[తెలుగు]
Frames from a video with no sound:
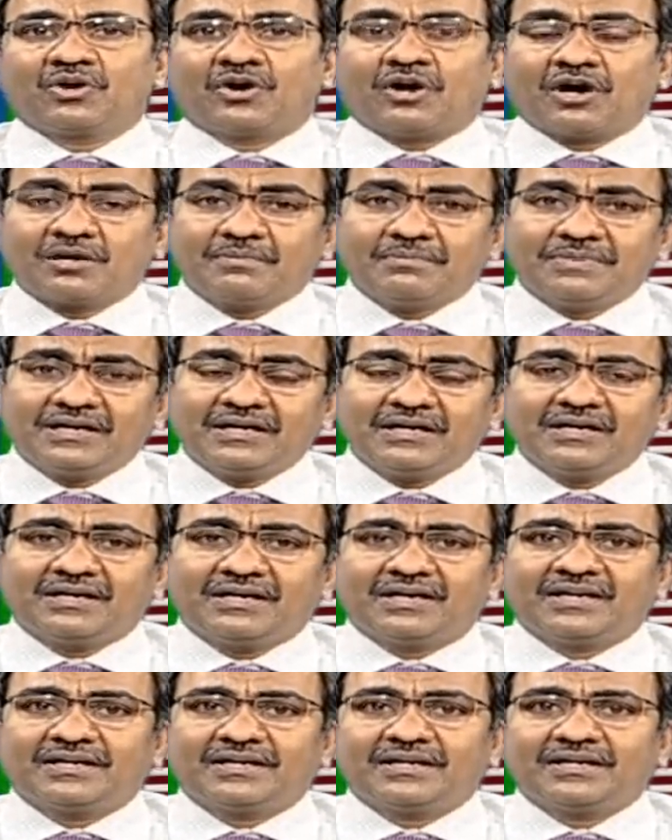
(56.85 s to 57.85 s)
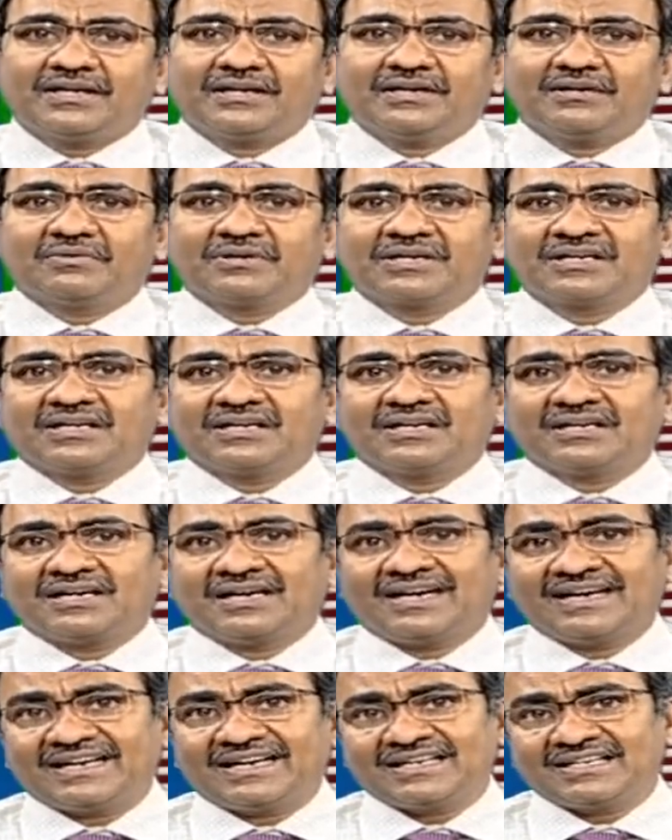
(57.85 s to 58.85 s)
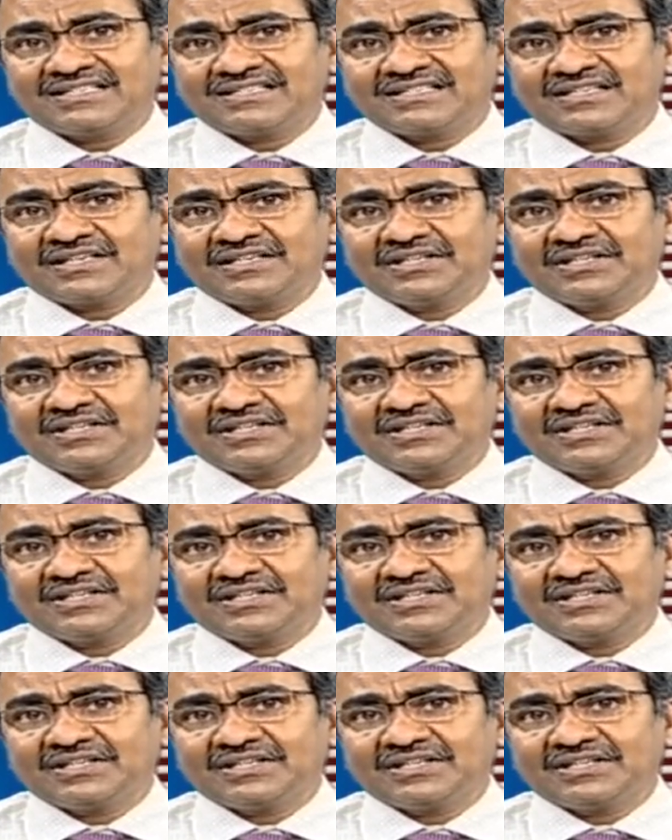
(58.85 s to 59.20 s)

నార్మల్గా అంటే ఒక హయటస్